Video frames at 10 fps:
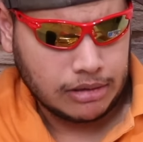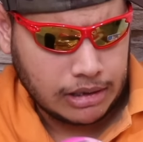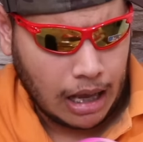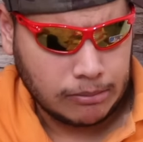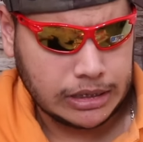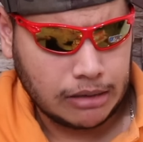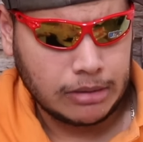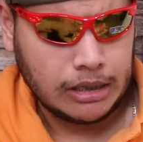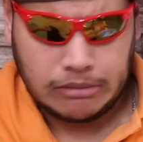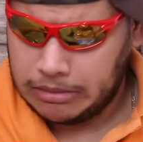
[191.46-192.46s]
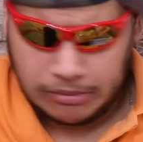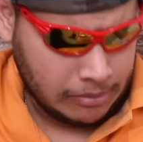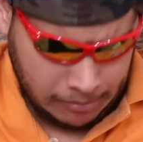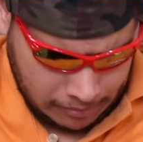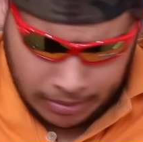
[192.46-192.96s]
क्या मतलब
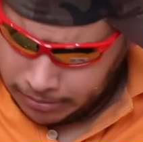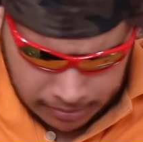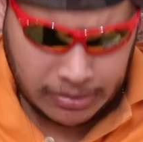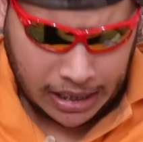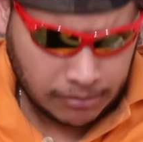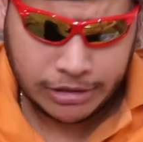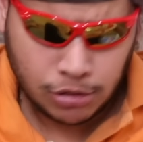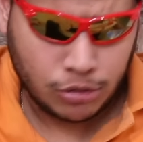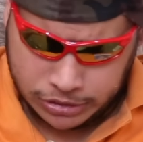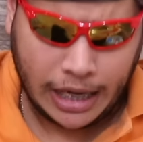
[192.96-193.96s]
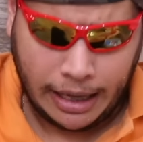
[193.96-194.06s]
मेरा भी तो रोजा